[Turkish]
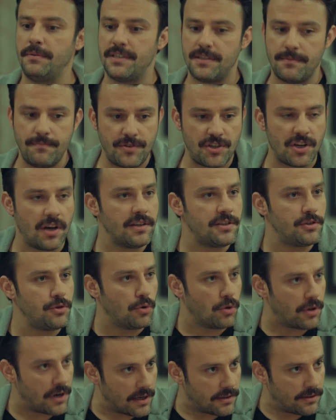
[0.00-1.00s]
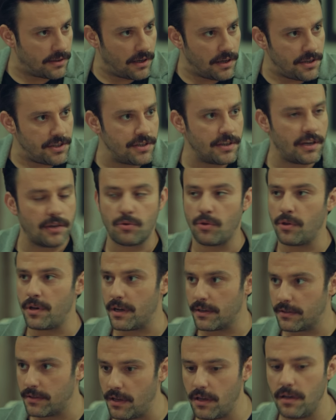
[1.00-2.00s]
bizim şahsi olarak da şirket
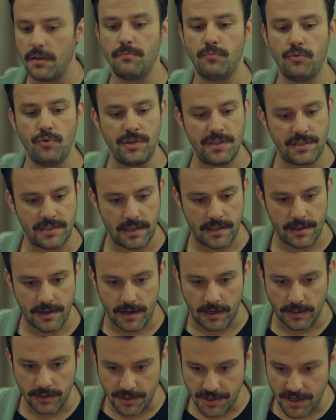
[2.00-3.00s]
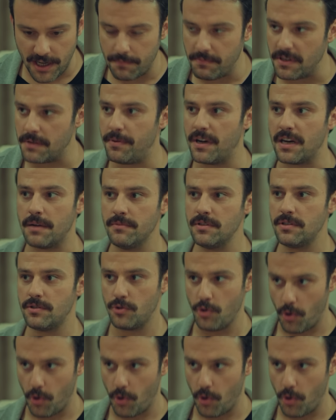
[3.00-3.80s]
olarak da bu hisseleri alacak bir paramız